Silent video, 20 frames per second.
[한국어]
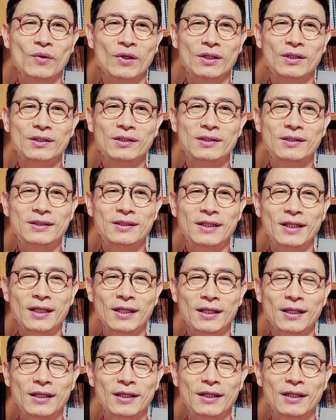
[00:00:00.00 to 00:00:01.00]
그때
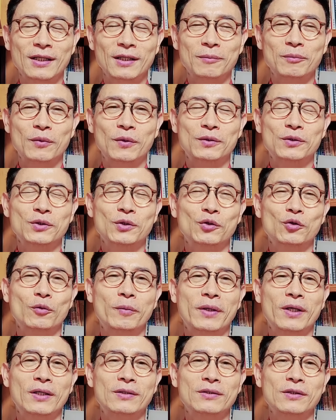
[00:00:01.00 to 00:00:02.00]
뭐
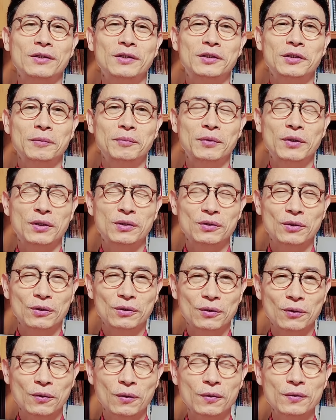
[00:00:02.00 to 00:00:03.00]
1500에서 2000명
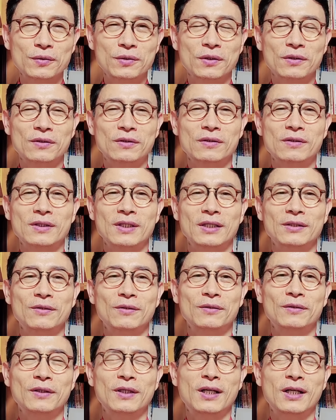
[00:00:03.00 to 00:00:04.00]
정도 콘서트를
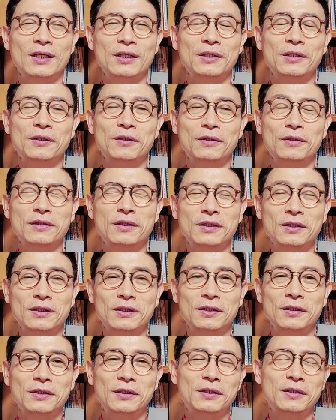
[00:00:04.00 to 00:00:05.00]
하던
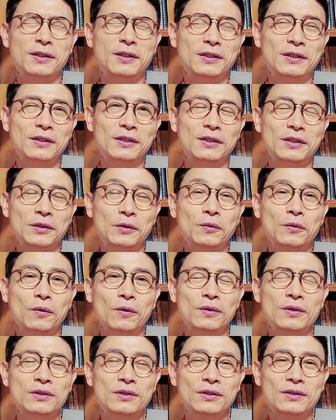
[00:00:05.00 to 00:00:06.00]
이런
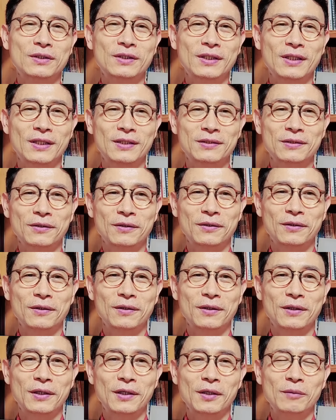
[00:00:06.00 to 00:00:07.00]
콘서트에서
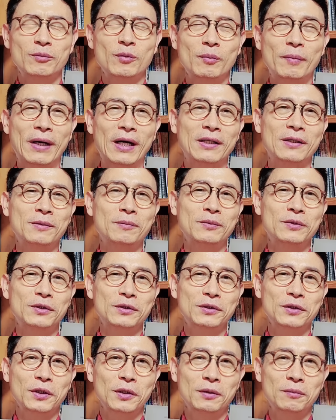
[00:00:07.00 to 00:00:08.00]
뭐
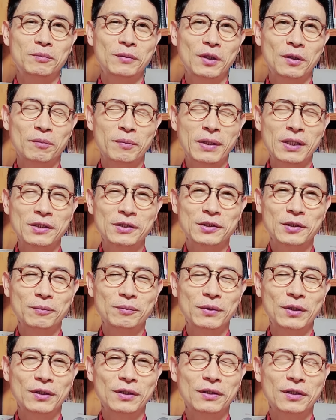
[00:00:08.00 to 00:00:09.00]
11,000명,
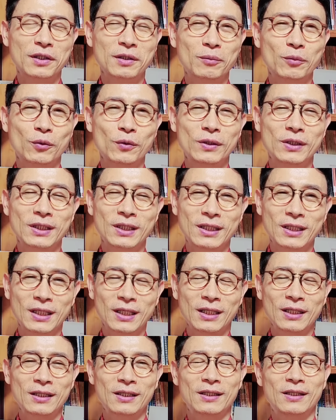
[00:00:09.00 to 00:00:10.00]
8,000명 이렇게 모이니까